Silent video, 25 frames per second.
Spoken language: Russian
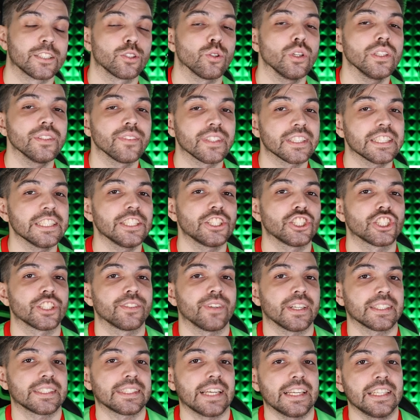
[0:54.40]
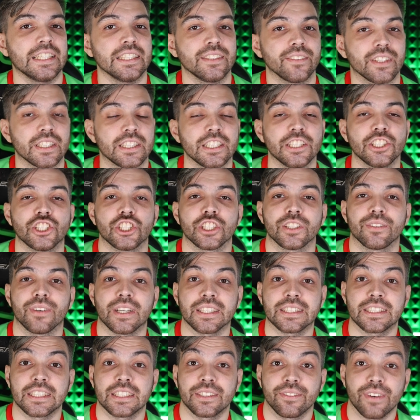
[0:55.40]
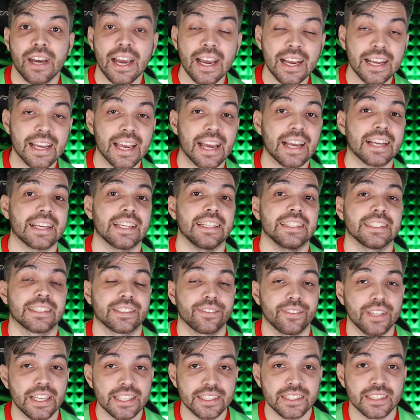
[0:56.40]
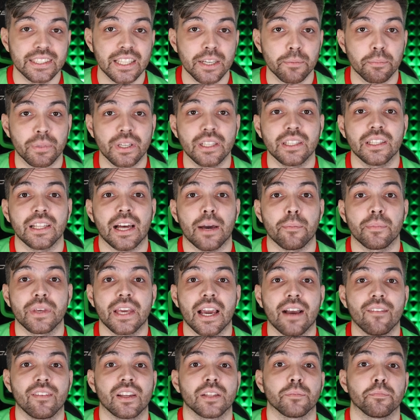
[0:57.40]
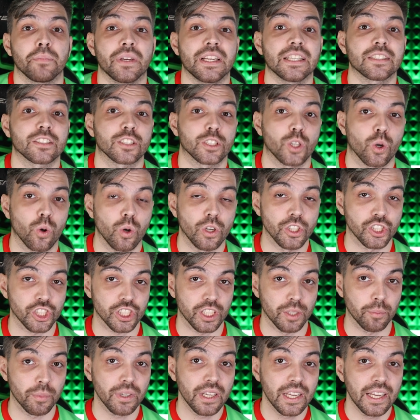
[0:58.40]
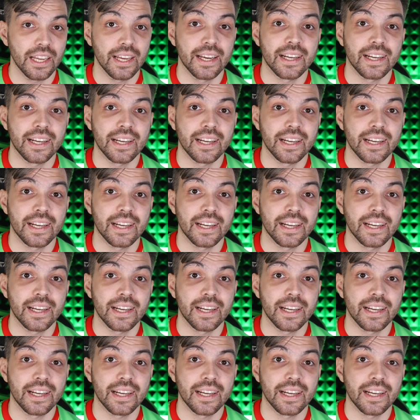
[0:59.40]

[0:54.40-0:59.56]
Сезон 2021-2022, как известно, был объявлен перестроечным.